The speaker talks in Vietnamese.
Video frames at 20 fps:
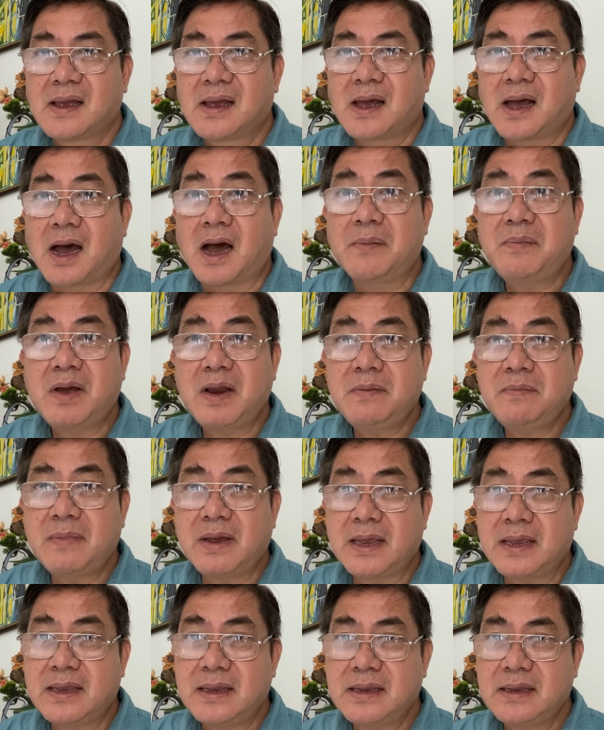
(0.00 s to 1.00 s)
Ở bên
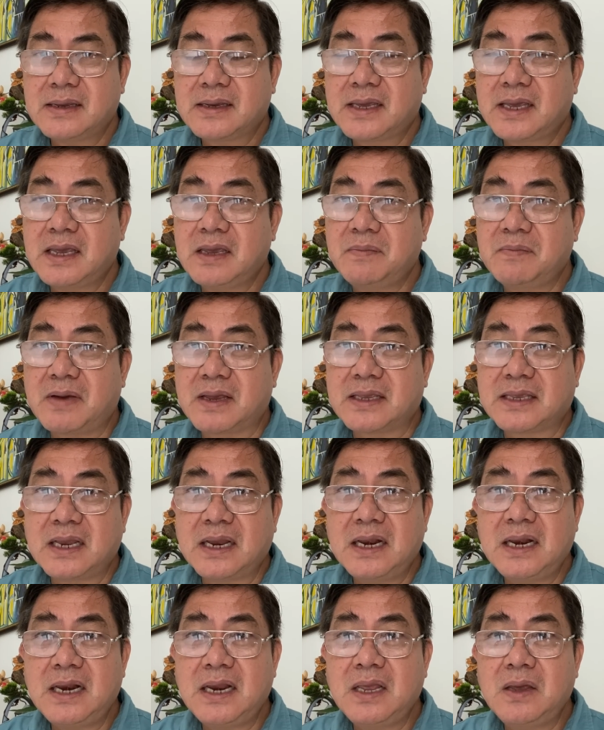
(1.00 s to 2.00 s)
Mỹ khi mà
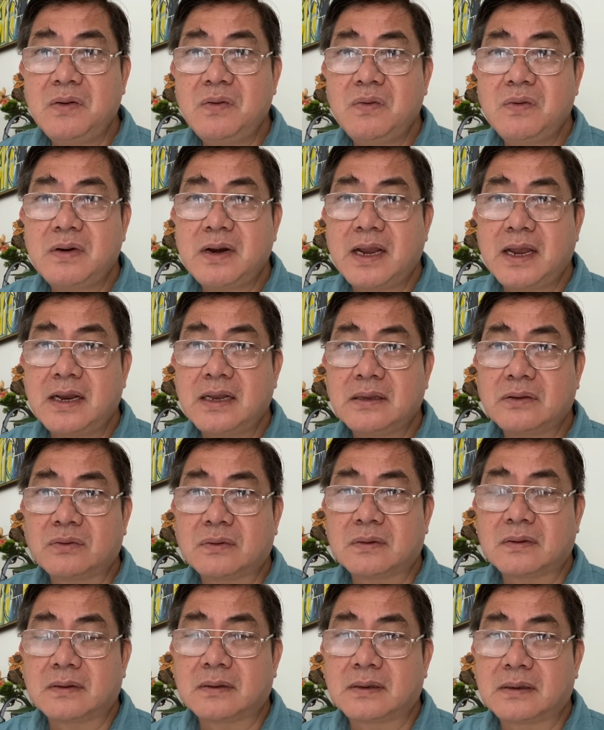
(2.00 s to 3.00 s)
dính líu đến
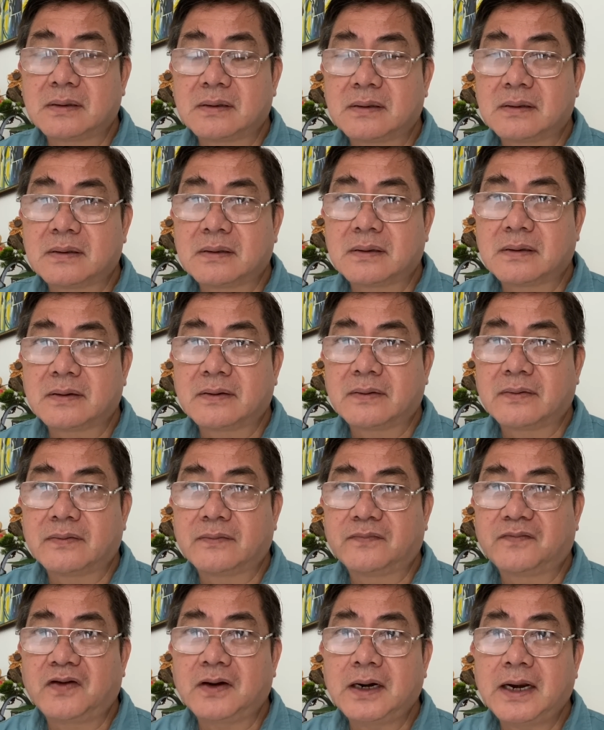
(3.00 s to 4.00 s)

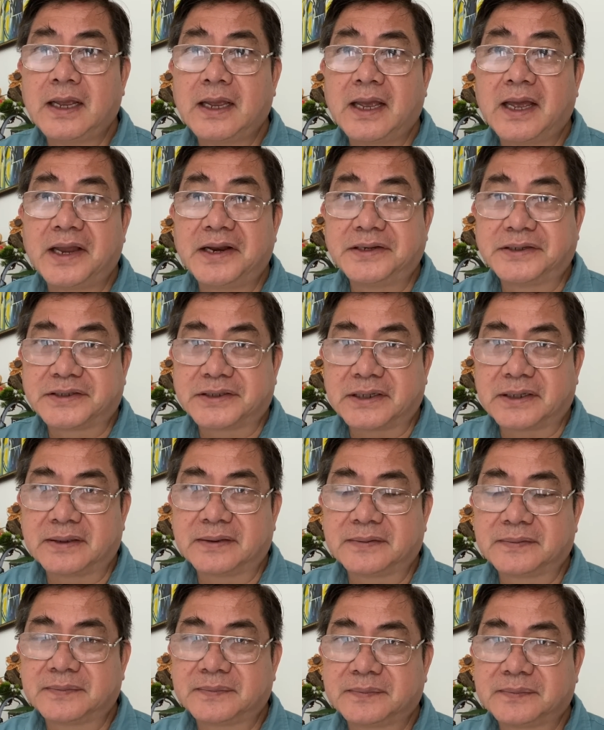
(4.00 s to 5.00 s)
vấn đề hình sự,